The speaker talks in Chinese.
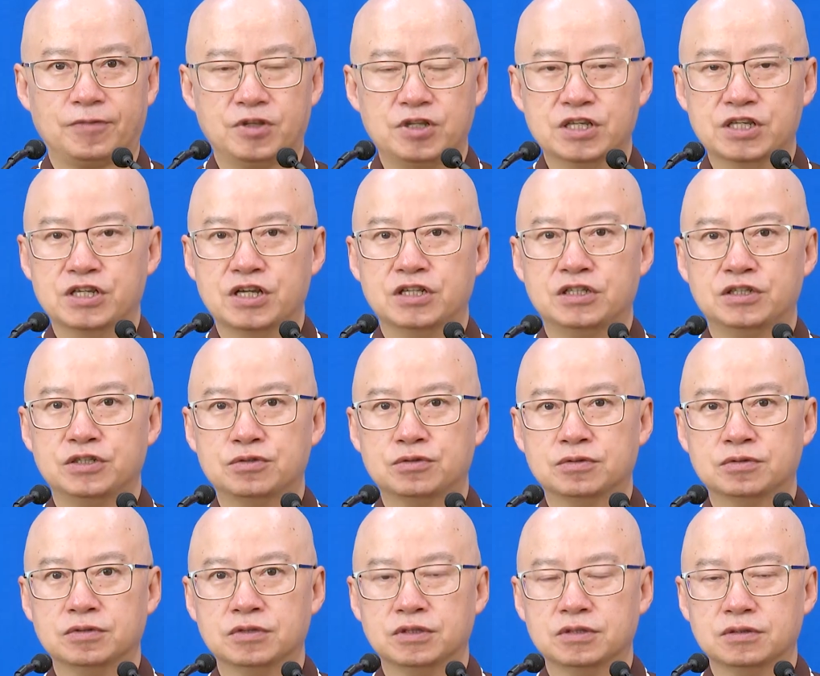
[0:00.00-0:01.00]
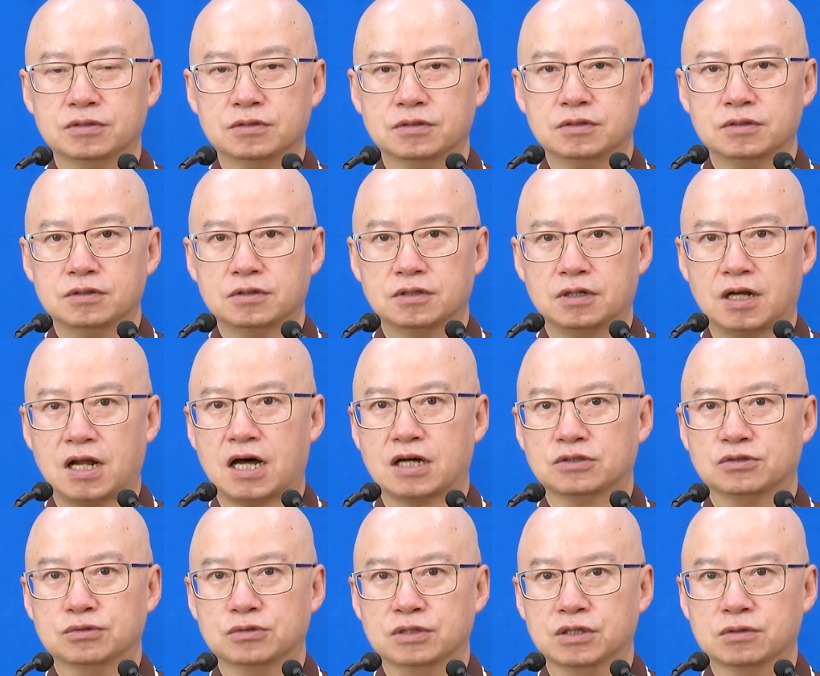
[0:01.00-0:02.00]
以前是用蜡
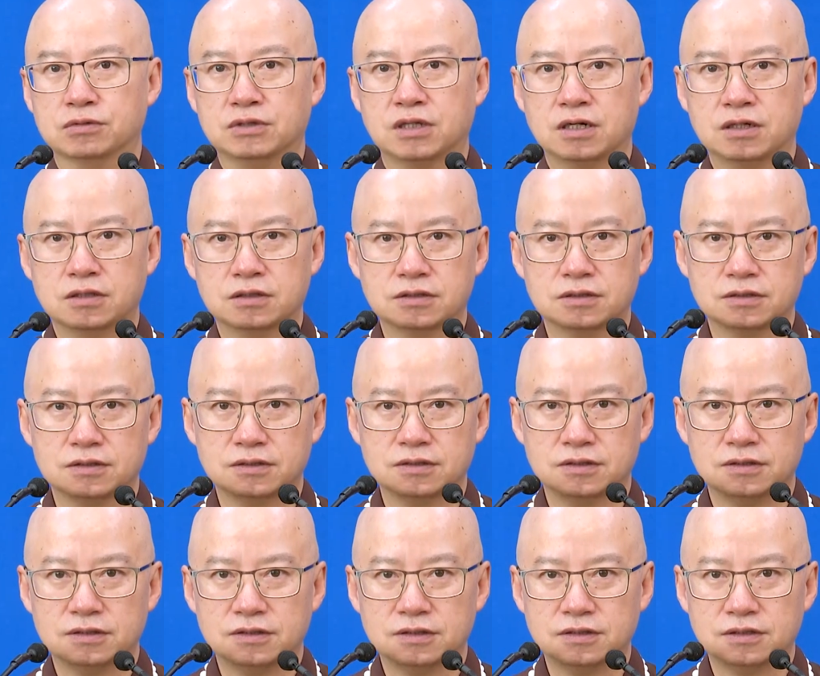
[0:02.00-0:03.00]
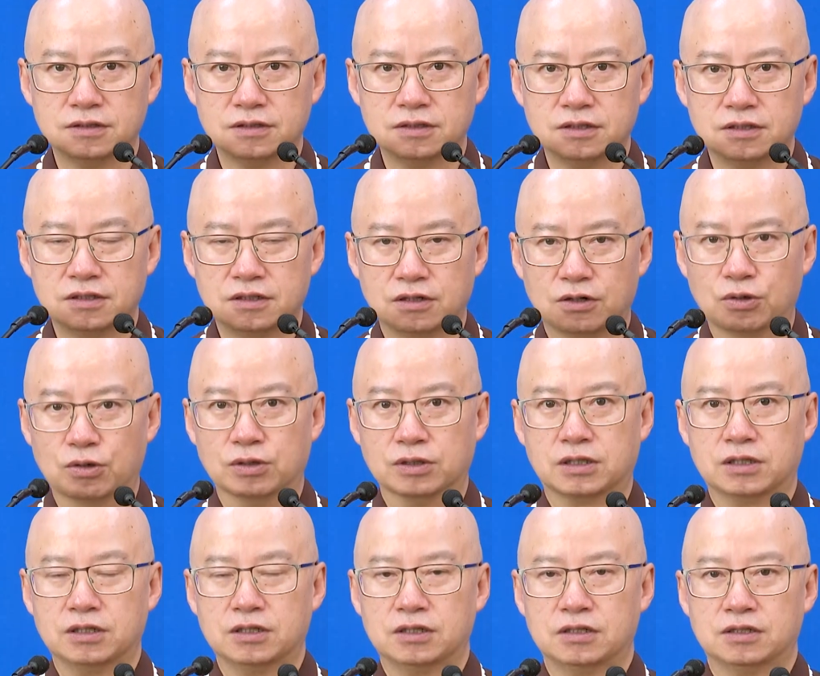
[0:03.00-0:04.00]
烛、油灯，哦，
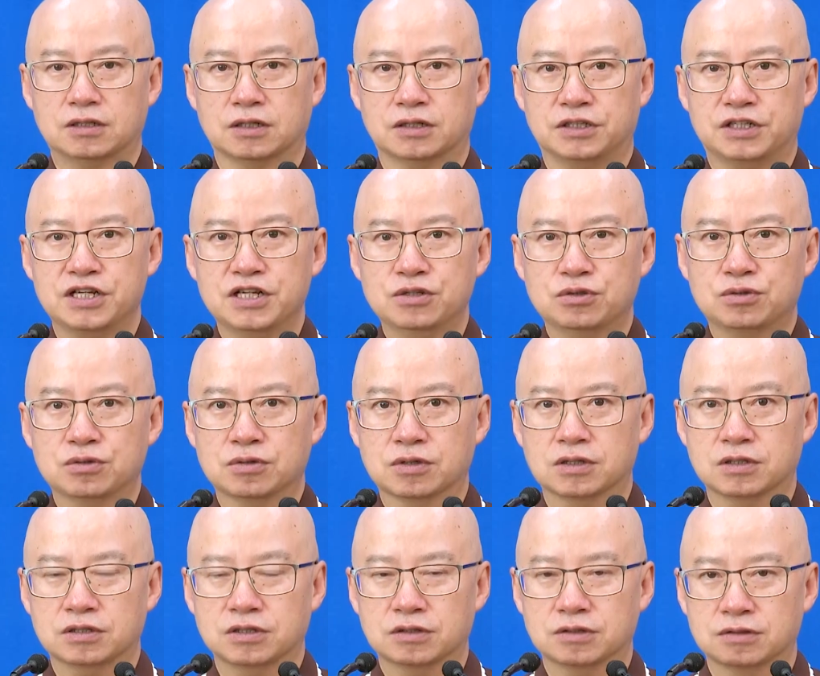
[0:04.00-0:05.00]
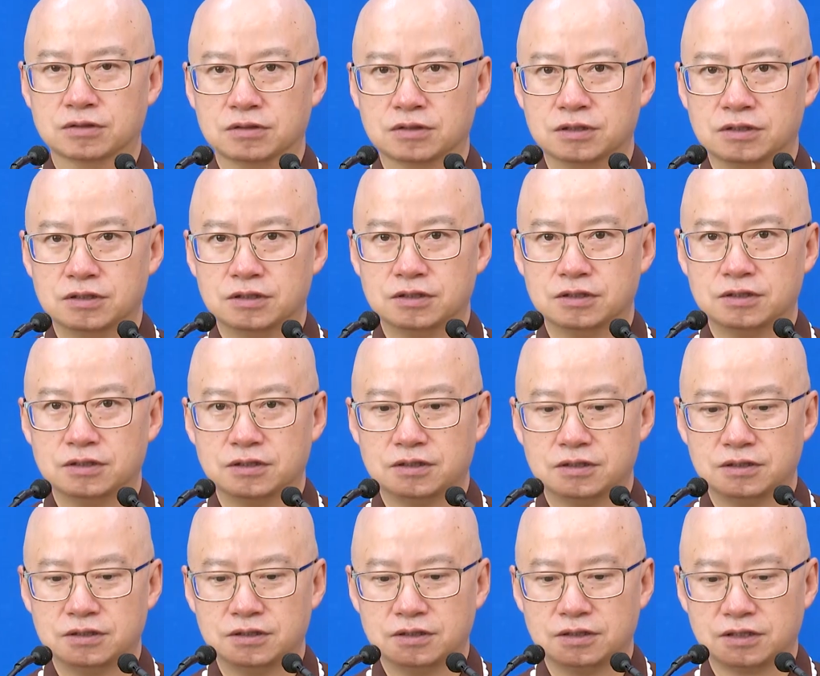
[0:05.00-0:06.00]
那听众啊就
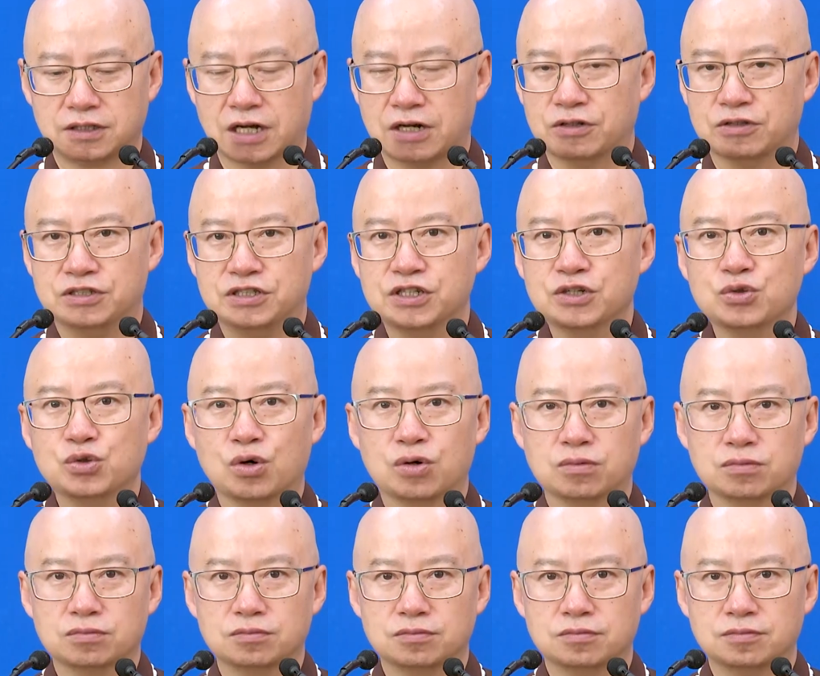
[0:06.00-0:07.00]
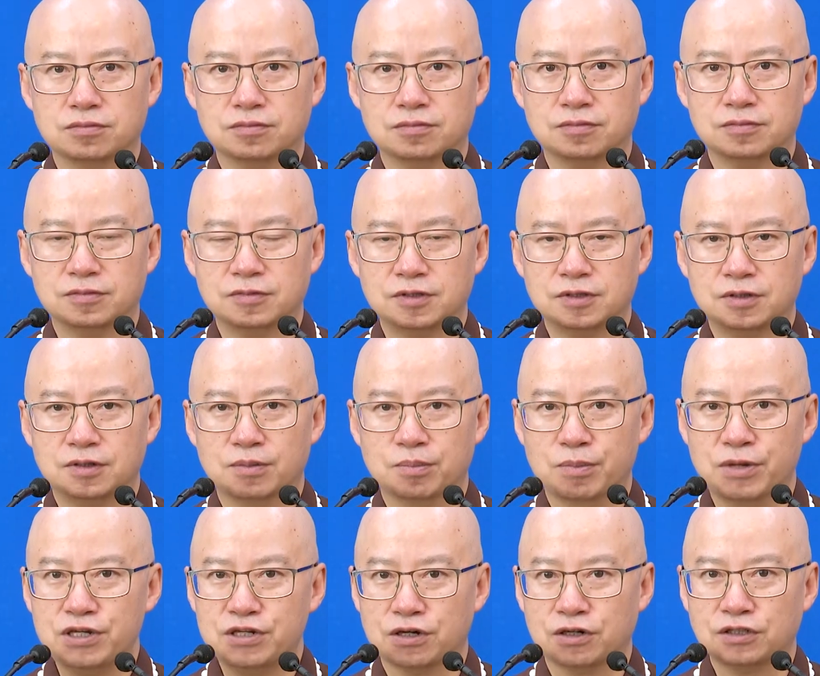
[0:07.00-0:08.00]
感到惊恐。
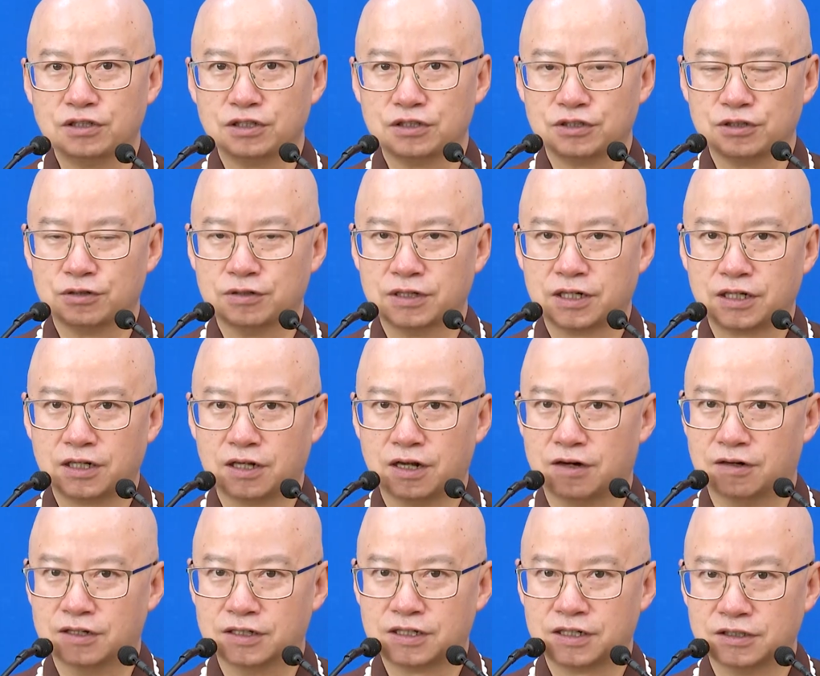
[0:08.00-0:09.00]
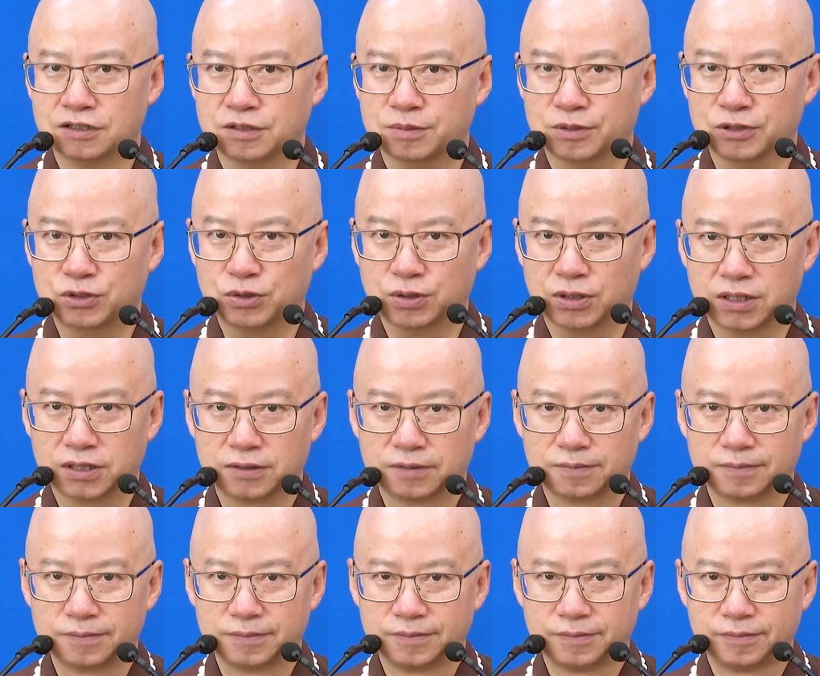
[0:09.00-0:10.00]
没想到这时候那个老和尚怎么做？
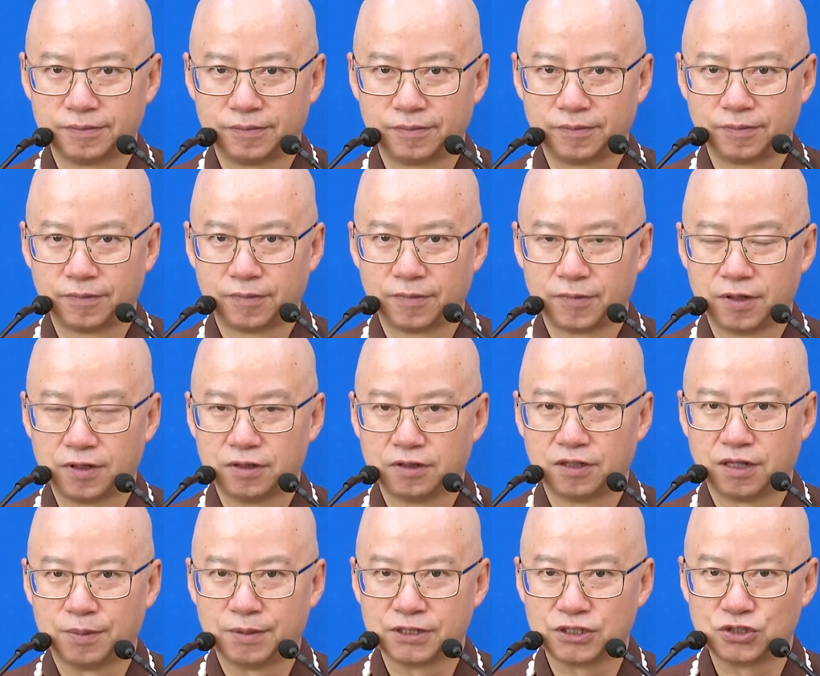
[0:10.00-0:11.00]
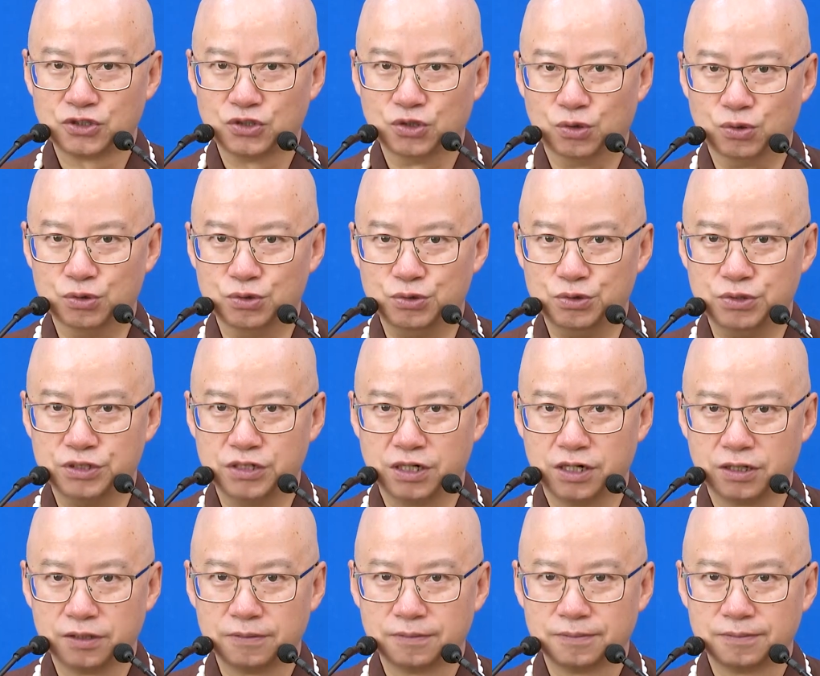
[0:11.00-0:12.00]
他把手举起来。